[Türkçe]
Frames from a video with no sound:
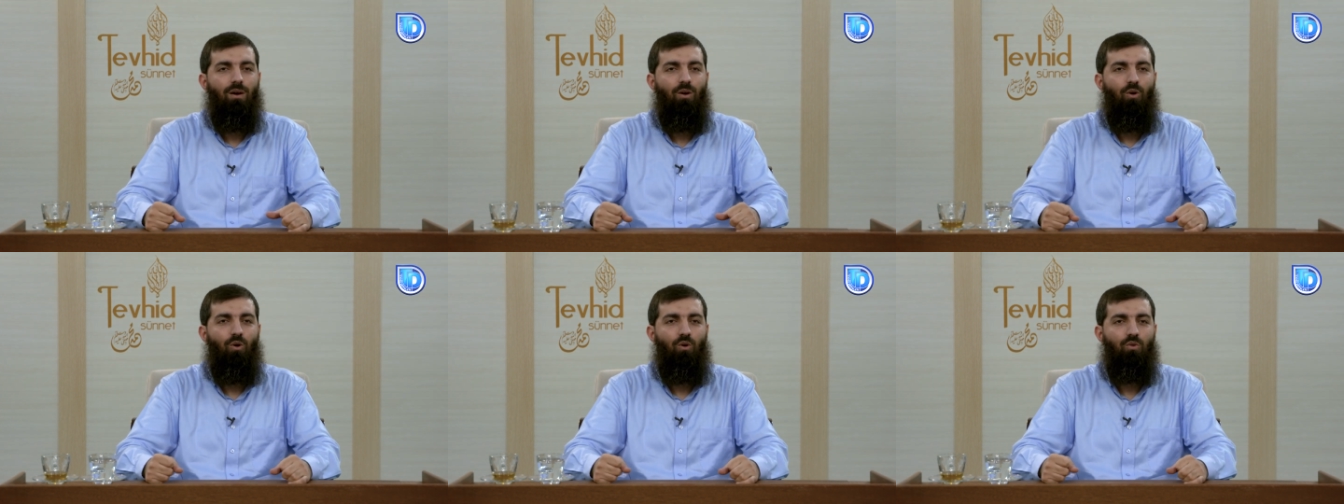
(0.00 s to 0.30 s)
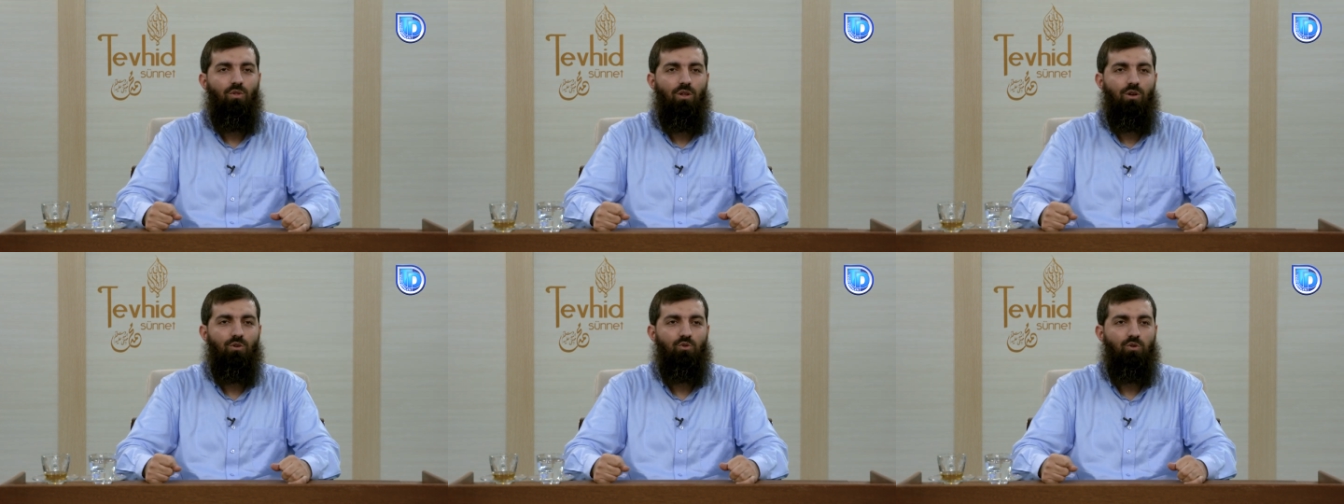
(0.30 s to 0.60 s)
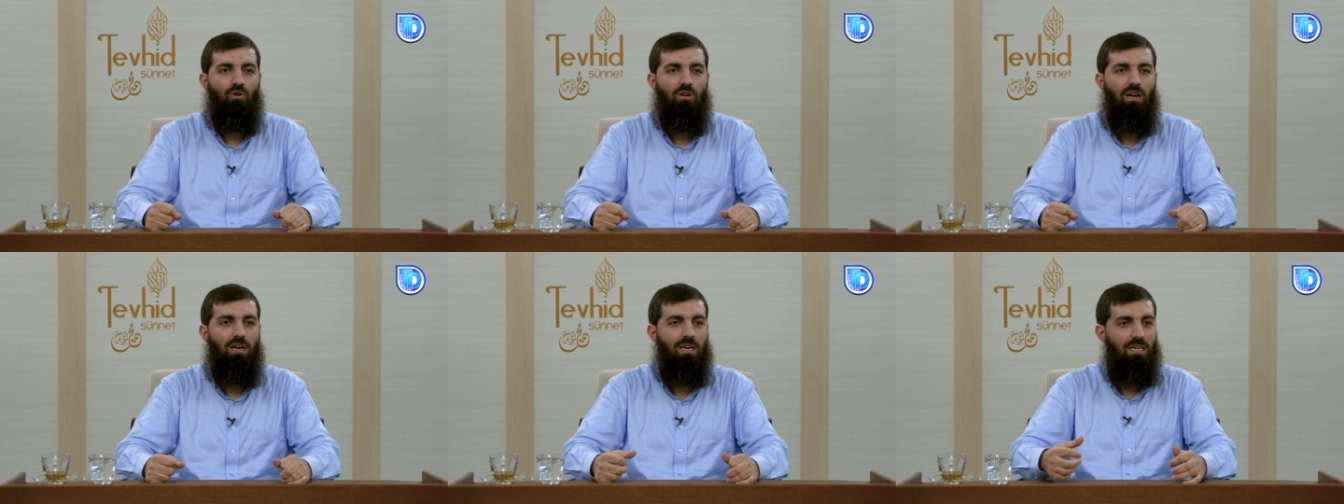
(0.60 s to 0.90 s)
Ondan
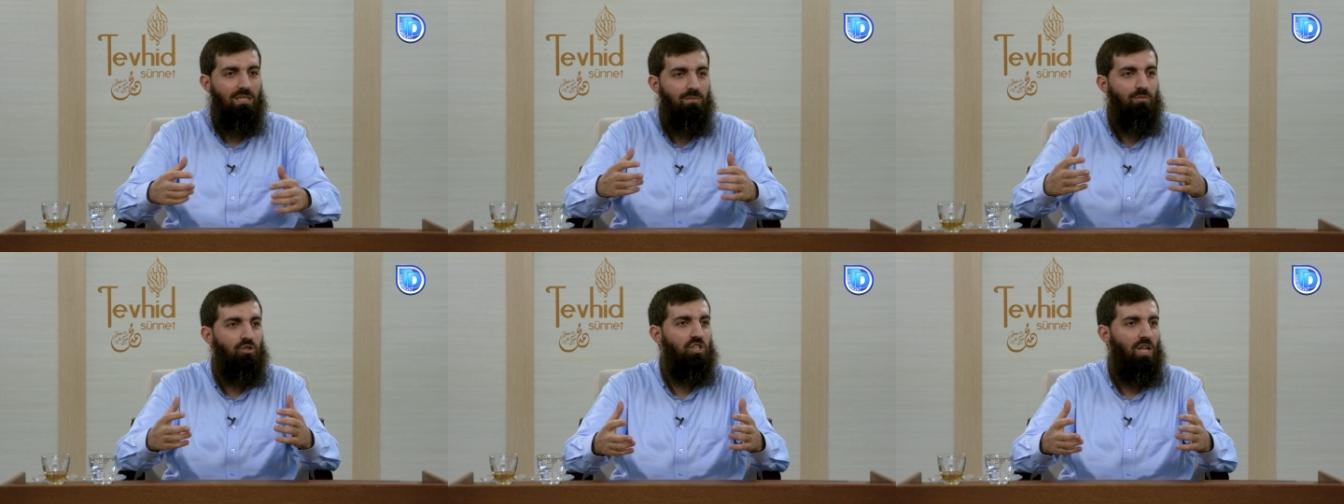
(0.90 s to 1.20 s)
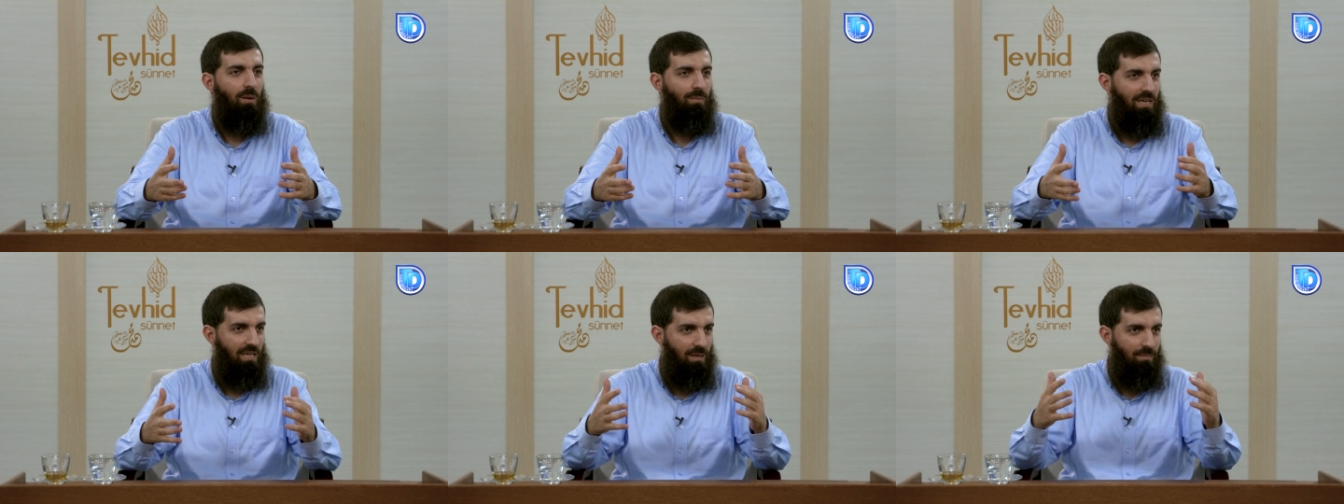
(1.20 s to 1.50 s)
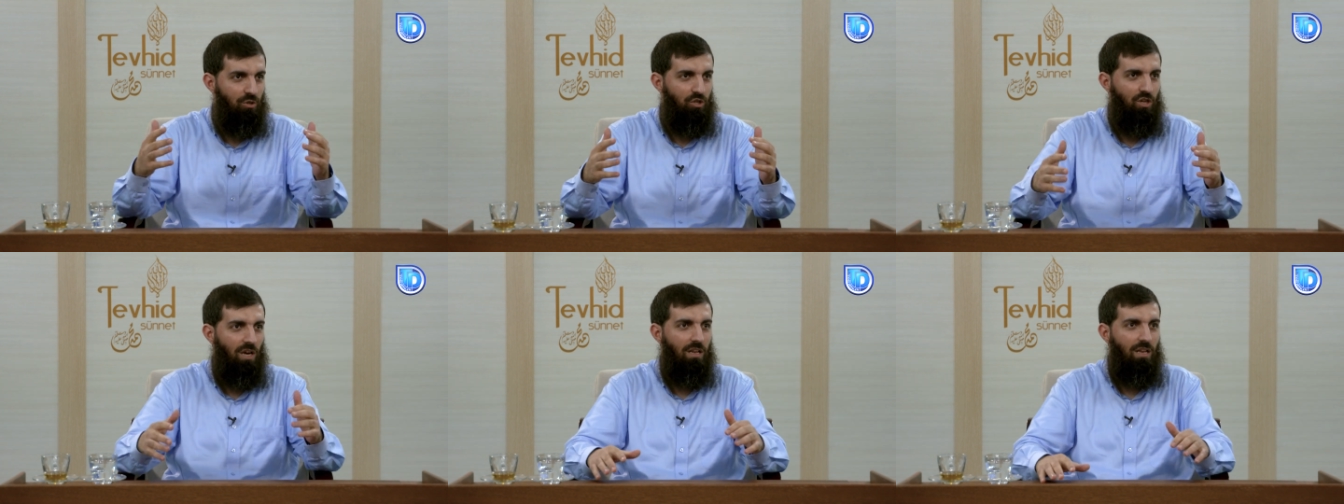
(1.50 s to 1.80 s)
sonra kızmış demek ki
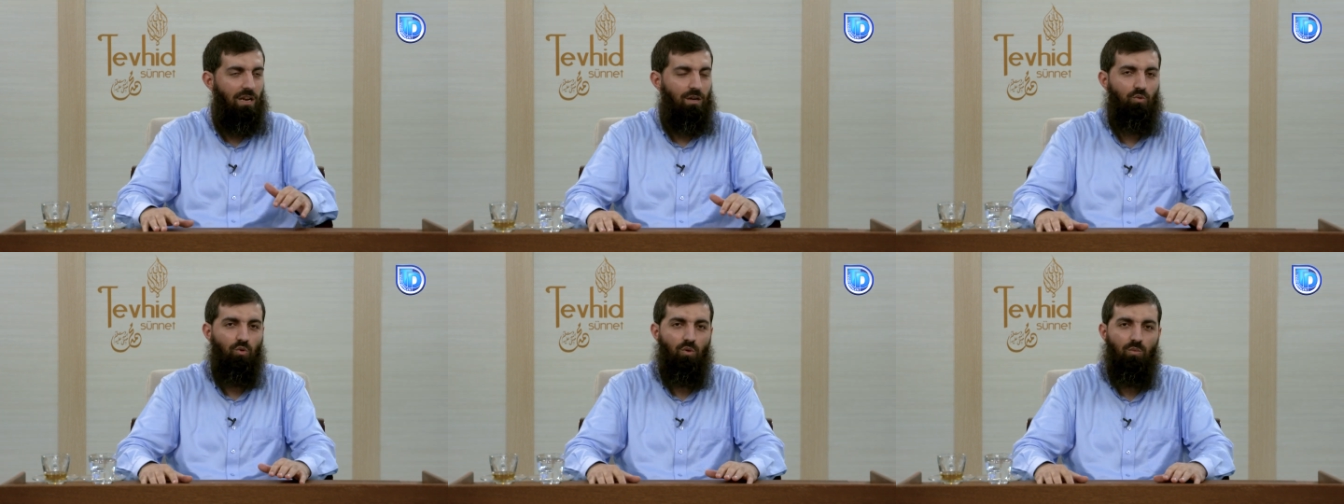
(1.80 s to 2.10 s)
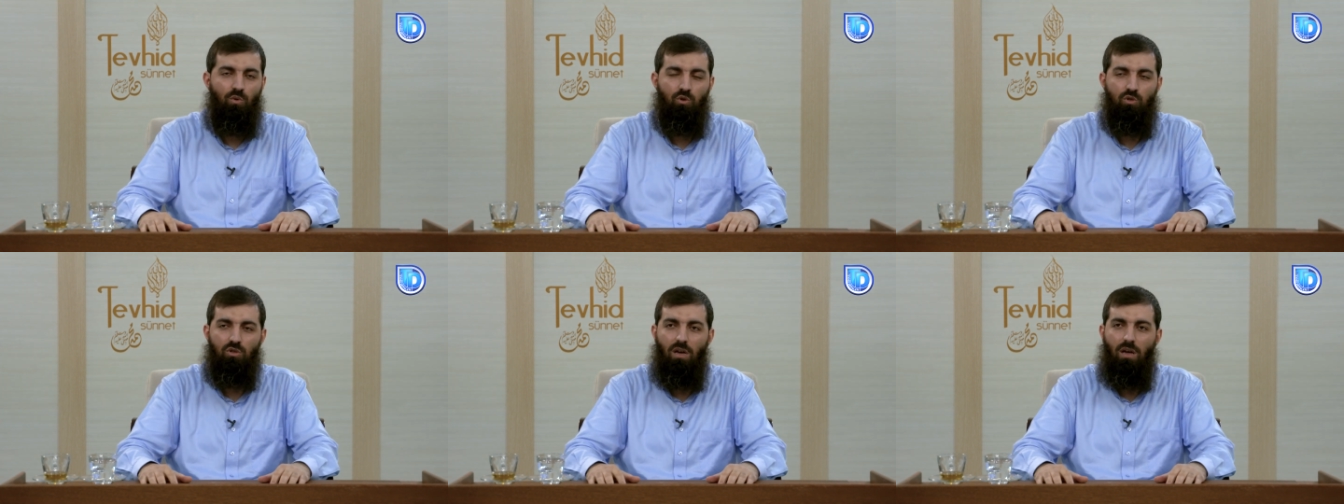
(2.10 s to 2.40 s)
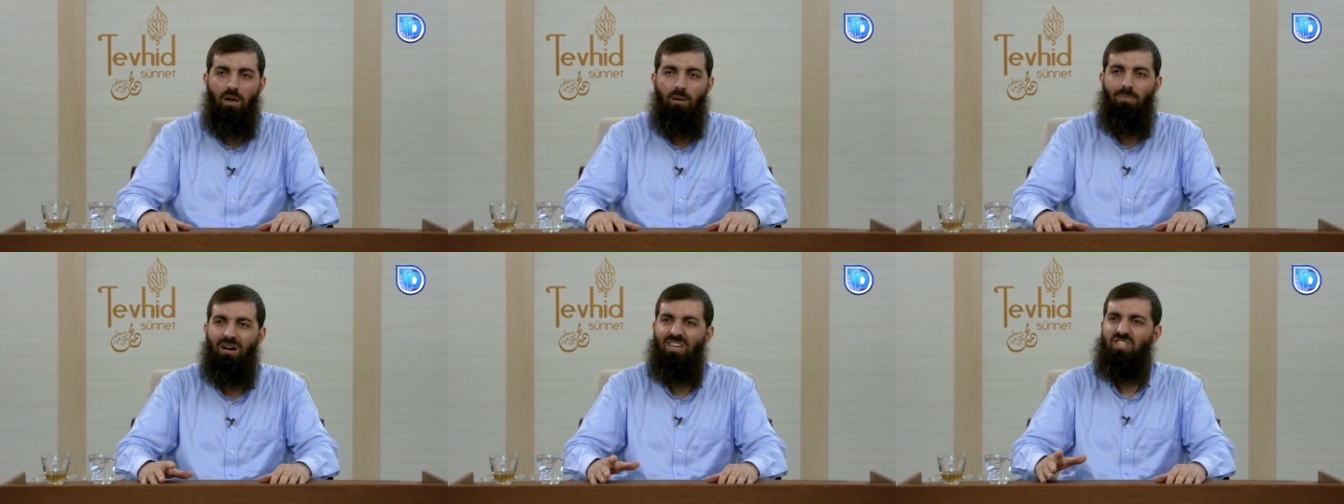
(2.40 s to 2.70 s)
bir şeyler duymuş.
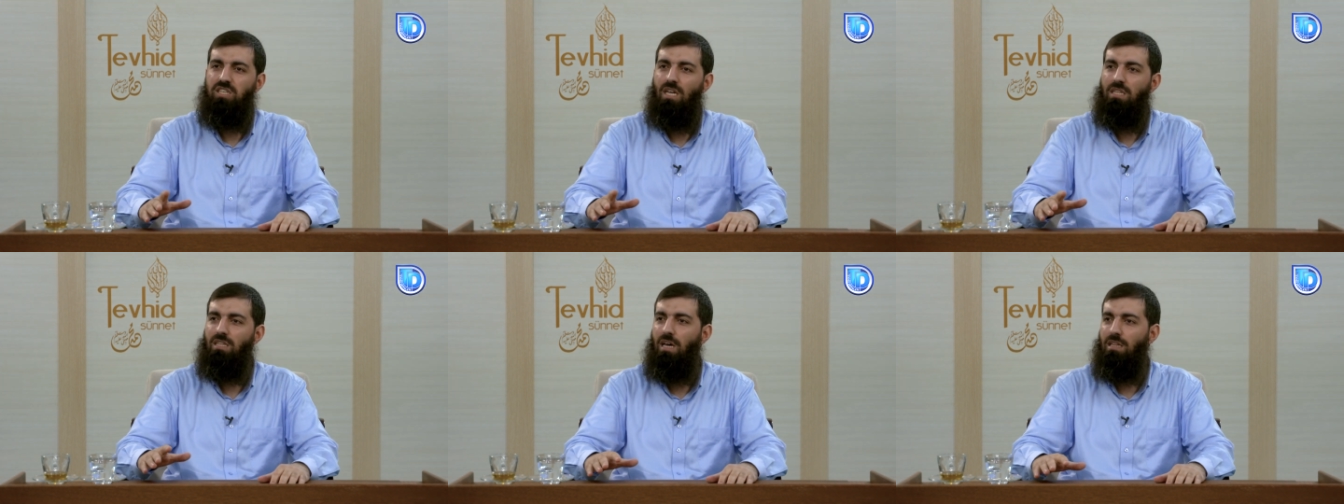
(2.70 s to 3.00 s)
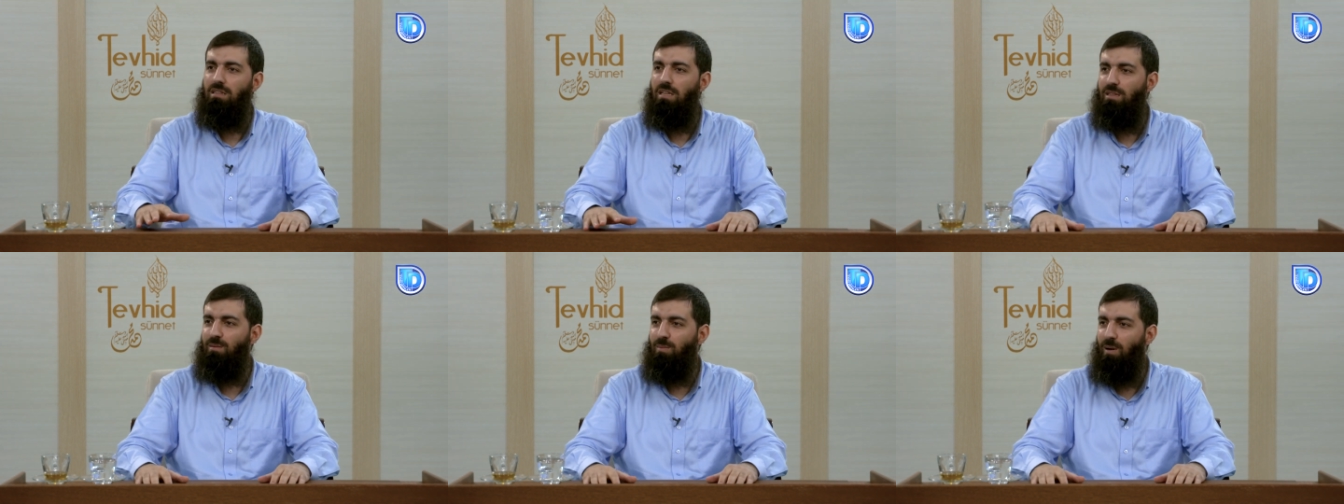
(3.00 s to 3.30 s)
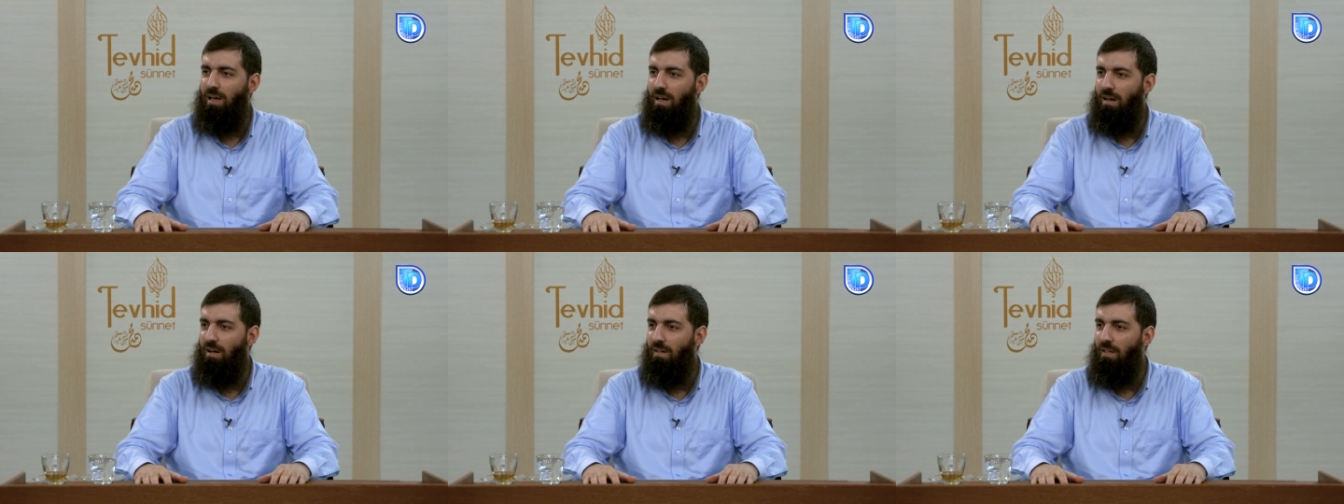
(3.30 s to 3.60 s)
Başladı
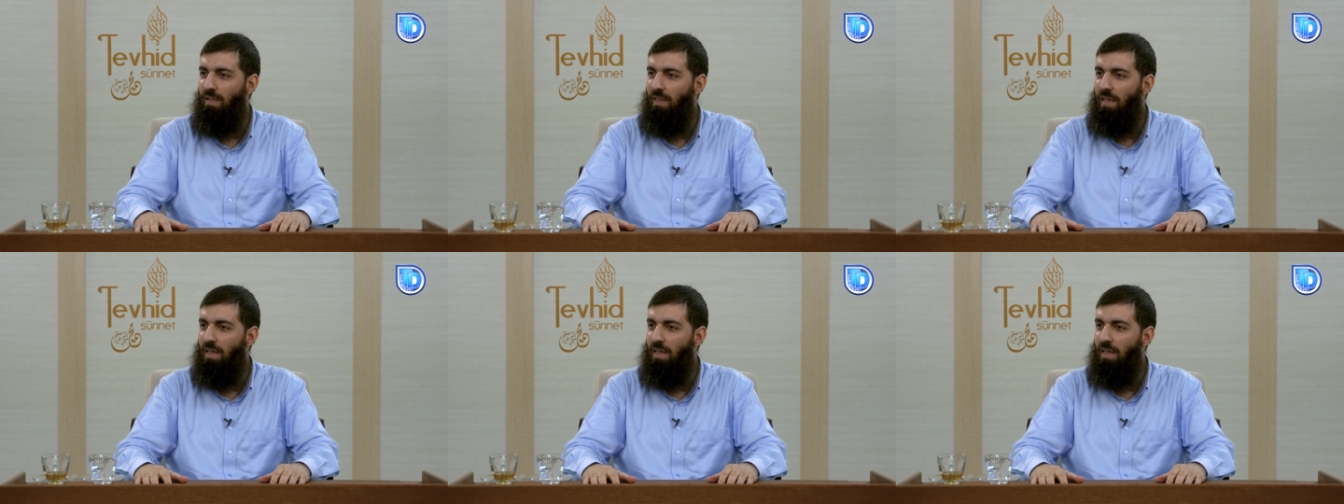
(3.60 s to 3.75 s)
anlatmaya.